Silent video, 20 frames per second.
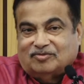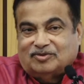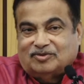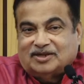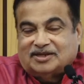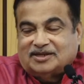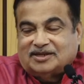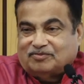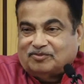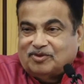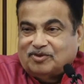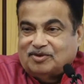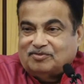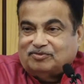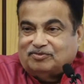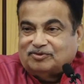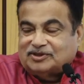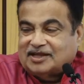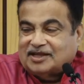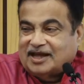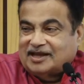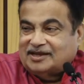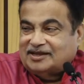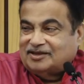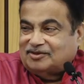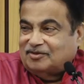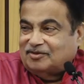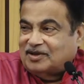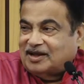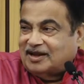तो मुझे जब कोई पूछता है
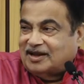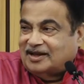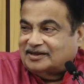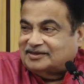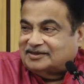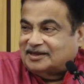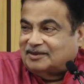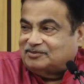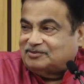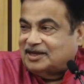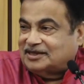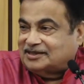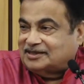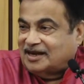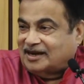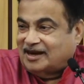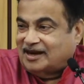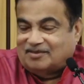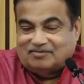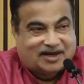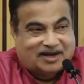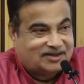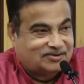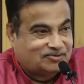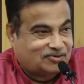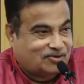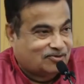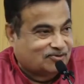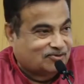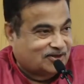कि तुम्हारे यहाँ सबसे अच्छा काम
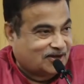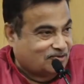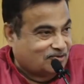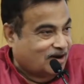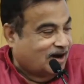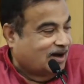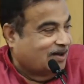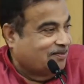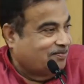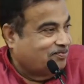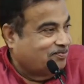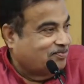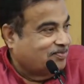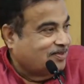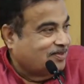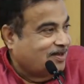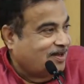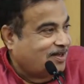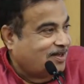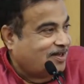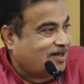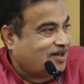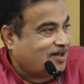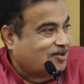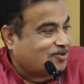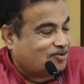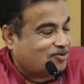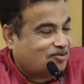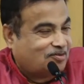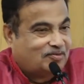कौन सा हुआ
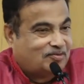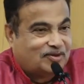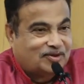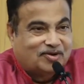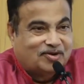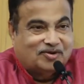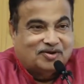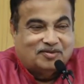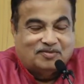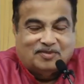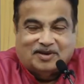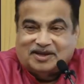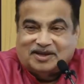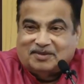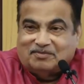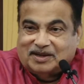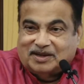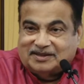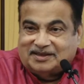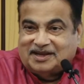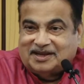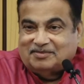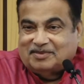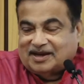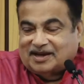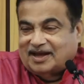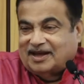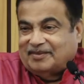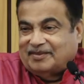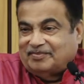तो मैं बोलता हूँ कि मैं जब मंत्री
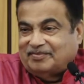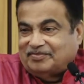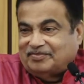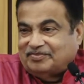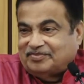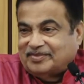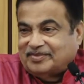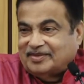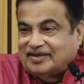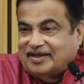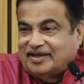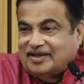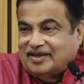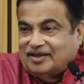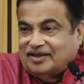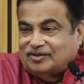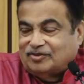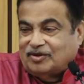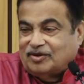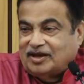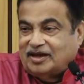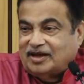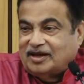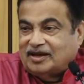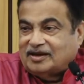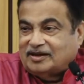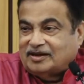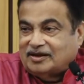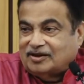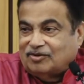बना तो
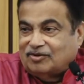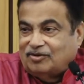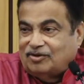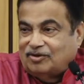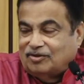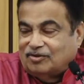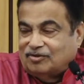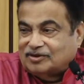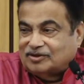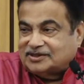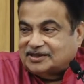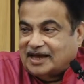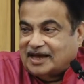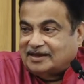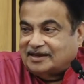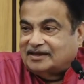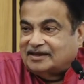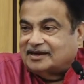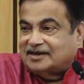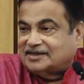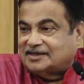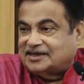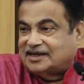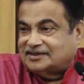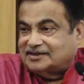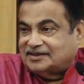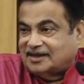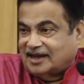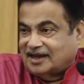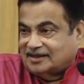एक करोड़ लोग साइकिल
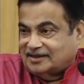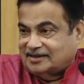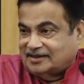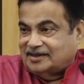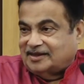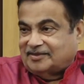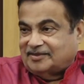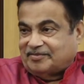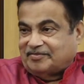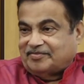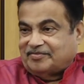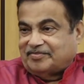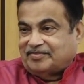रिक्शा चलाते थे